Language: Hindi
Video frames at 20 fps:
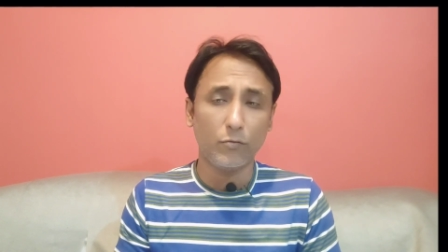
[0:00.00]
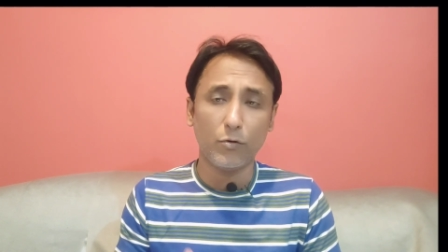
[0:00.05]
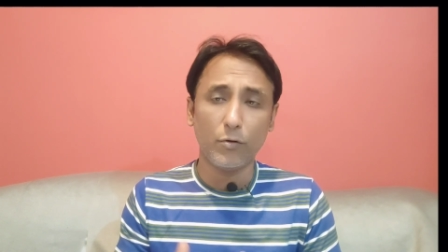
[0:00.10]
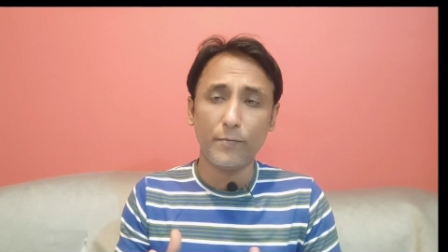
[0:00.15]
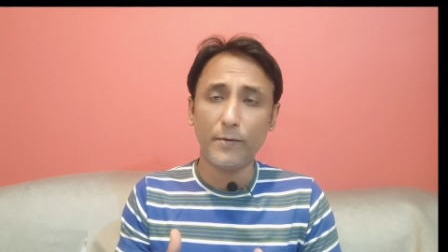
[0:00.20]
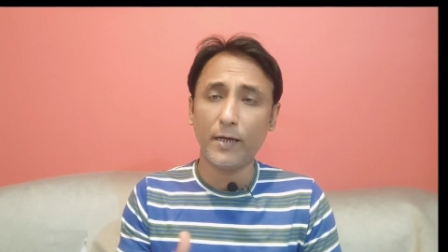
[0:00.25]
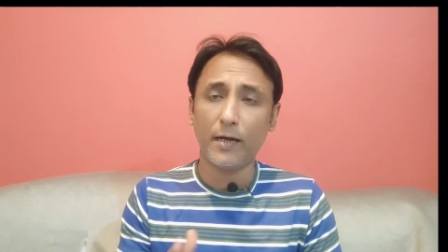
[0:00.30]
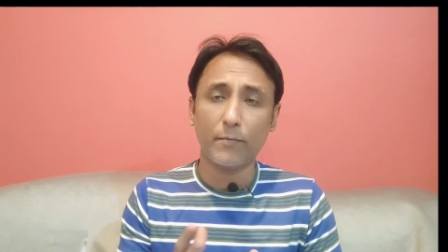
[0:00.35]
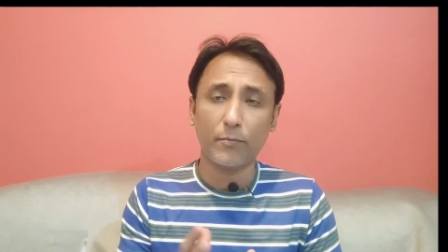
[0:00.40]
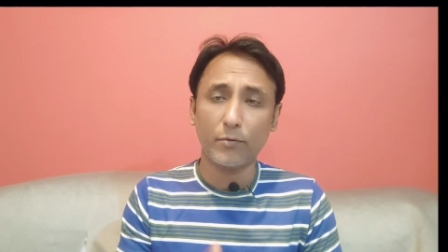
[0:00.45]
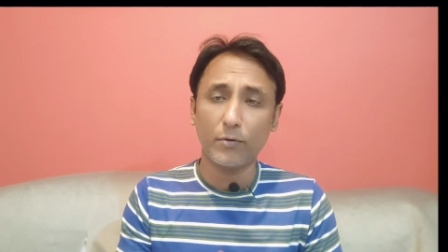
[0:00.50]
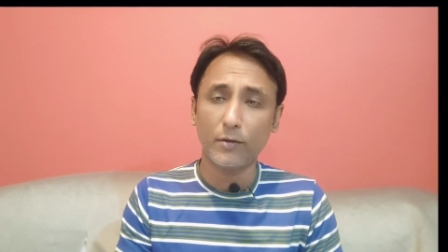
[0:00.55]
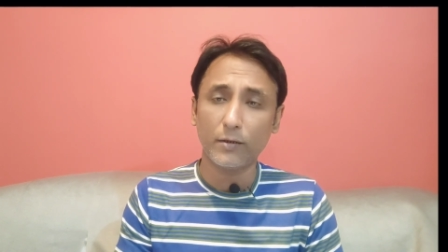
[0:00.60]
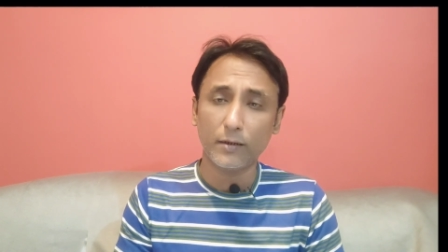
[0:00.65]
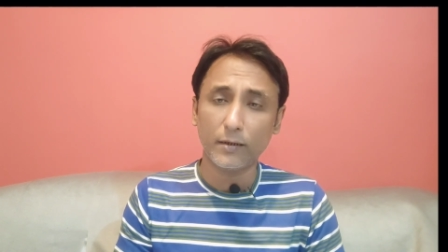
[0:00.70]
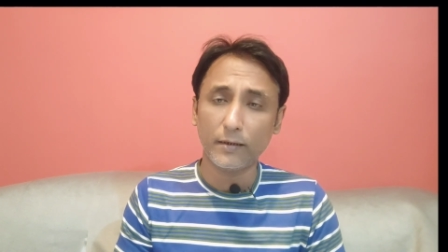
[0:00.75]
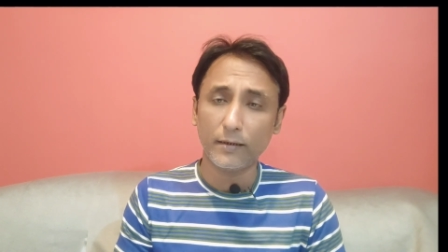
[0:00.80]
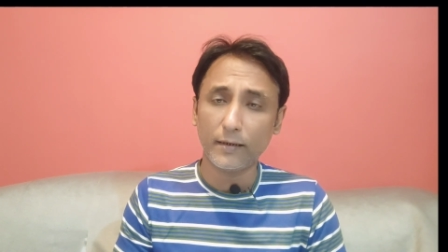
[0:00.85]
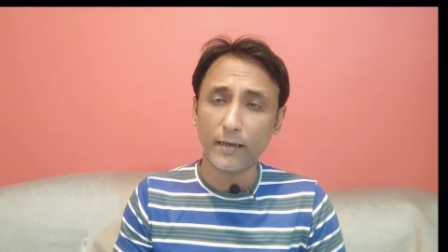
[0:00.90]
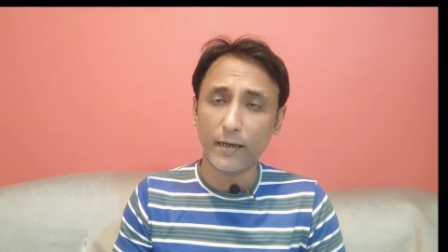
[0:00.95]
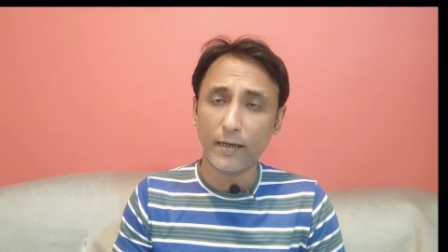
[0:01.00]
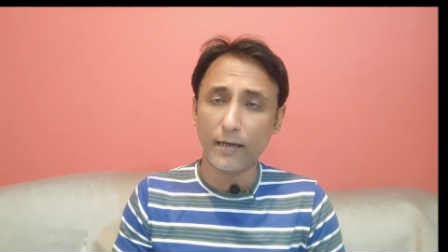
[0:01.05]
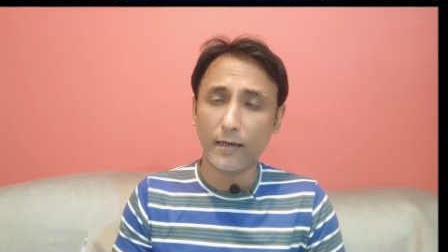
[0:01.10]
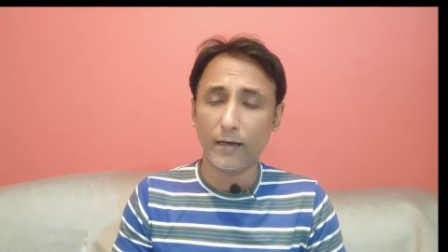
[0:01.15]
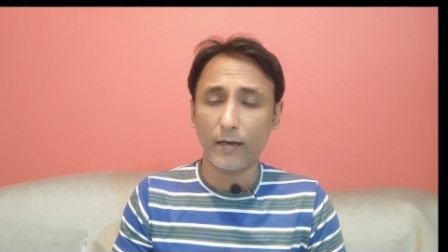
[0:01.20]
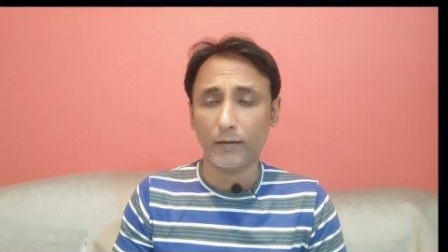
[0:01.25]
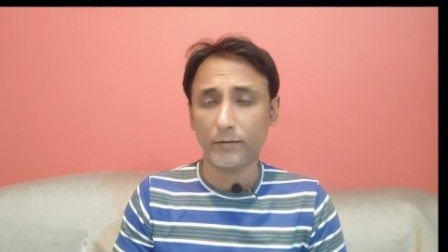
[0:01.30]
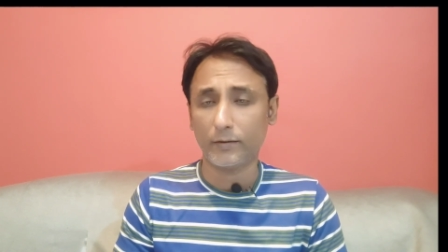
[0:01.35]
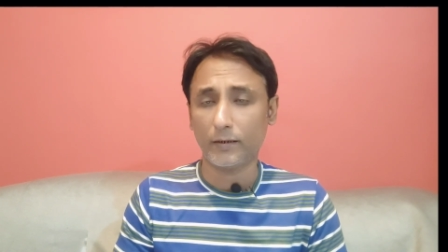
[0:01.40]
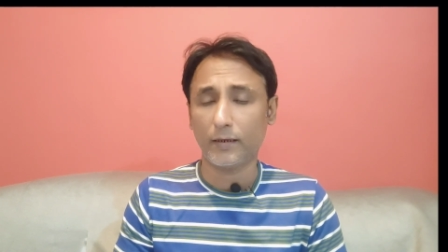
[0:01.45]
वो भी आपको नजर नहीं आया
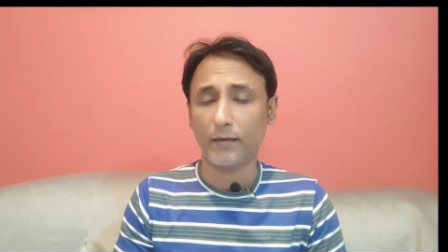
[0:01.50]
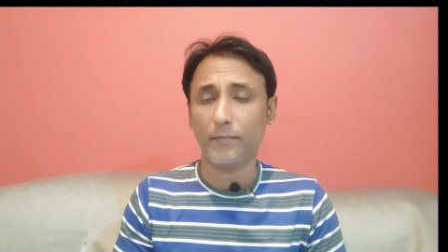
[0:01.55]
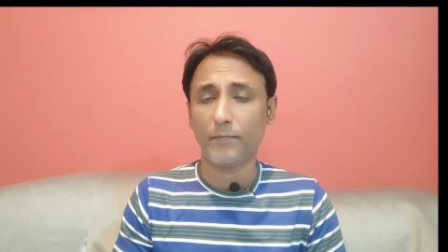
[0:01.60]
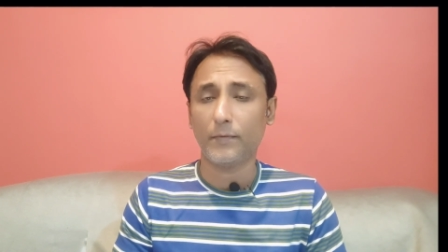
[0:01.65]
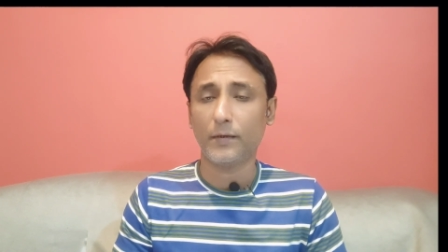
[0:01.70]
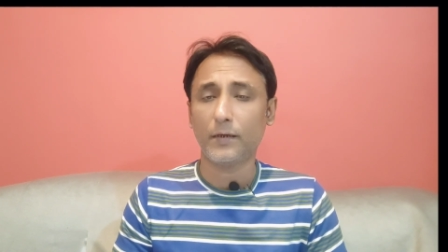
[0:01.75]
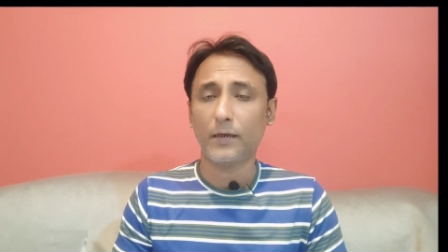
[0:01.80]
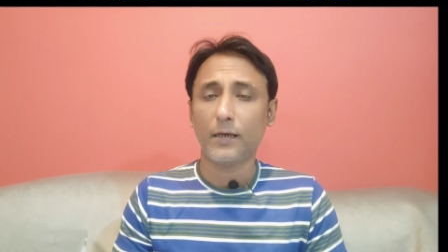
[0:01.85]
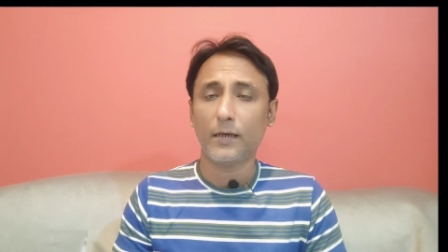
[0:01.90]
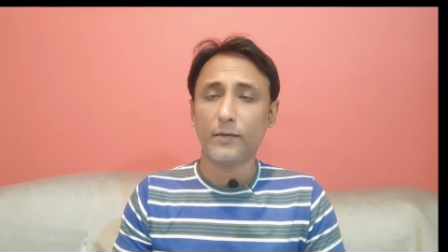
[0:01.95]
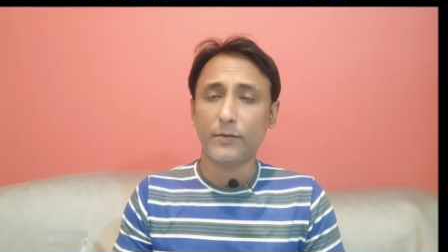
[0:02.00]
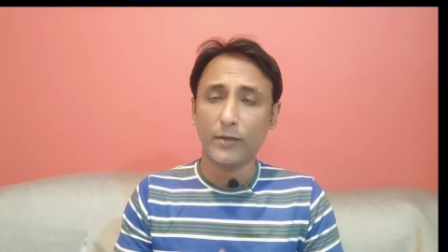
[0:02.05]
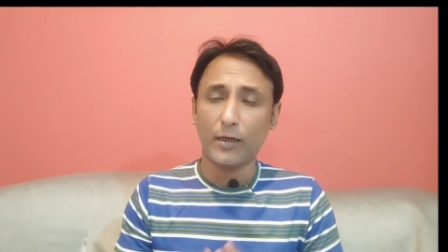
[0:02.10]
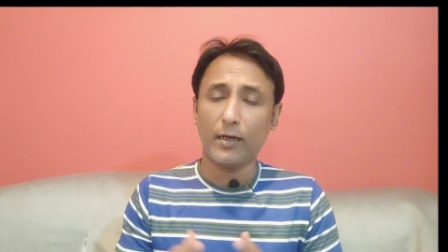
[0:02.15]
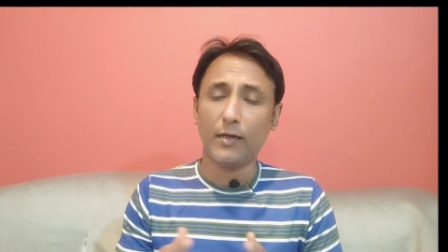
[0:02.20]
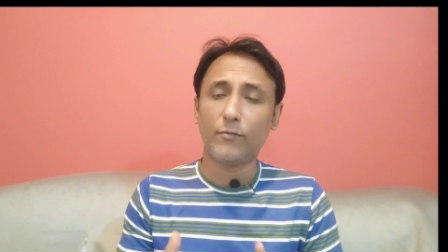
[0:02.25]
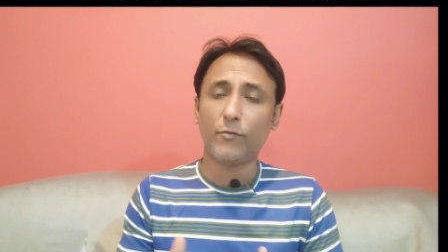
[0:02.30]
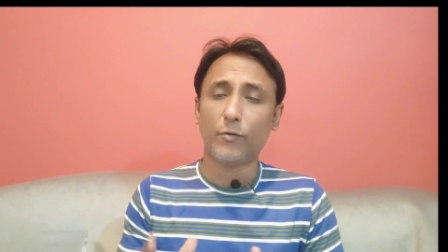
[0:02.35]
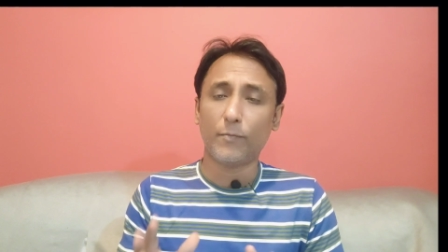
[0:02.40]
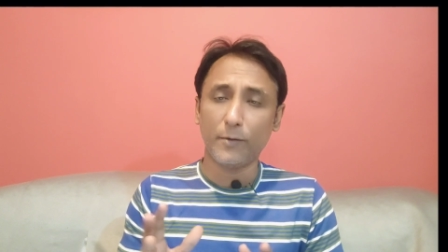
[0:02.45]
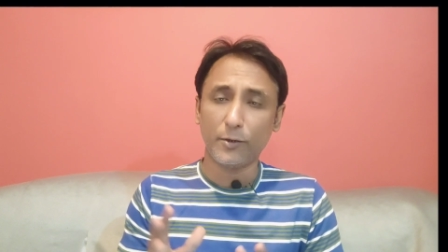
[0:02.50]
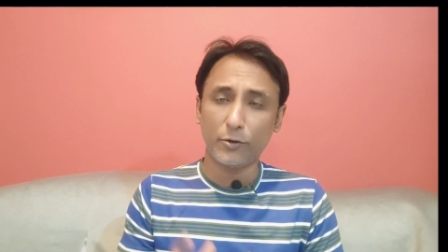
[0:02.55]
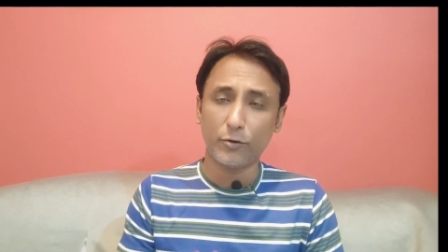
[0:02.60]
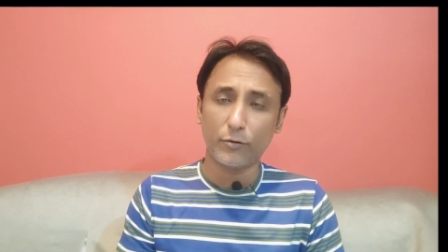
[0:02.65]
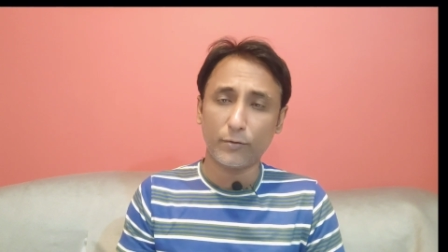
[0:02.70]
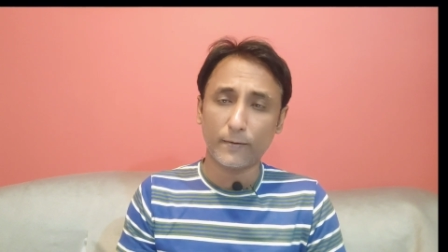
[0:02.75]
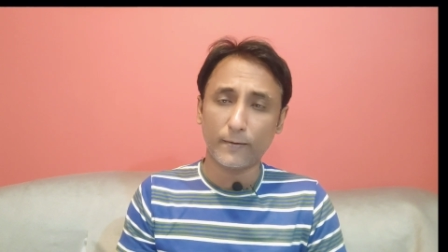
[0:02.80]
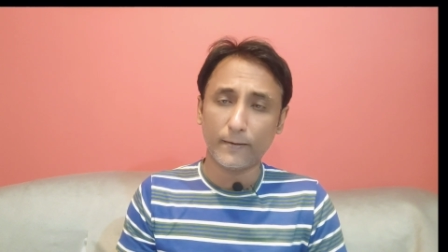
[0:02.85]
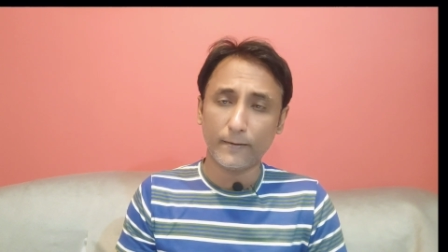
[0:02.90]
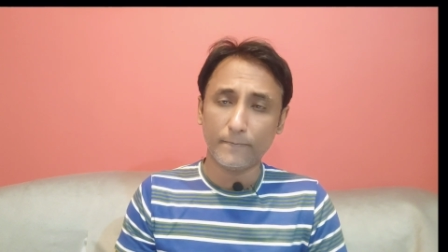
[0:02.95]
अच्छा चलें वो भी
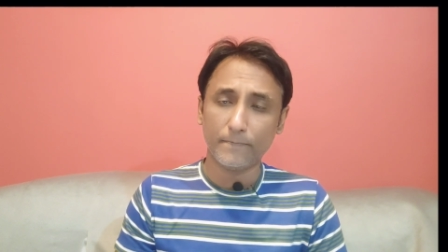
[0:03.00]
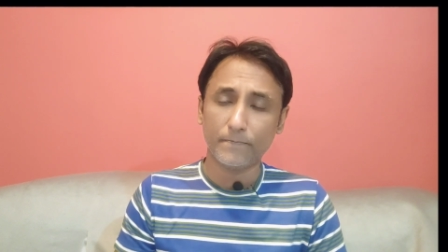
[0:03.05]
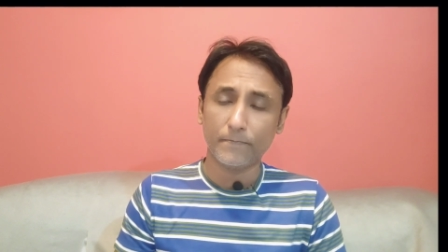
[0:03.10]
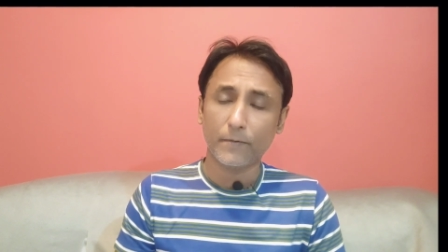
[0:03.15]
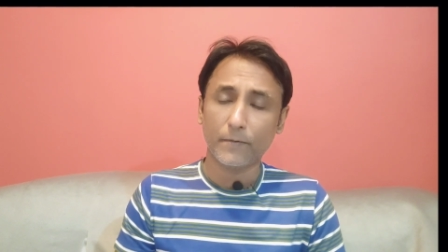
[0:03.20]
छोड़ दें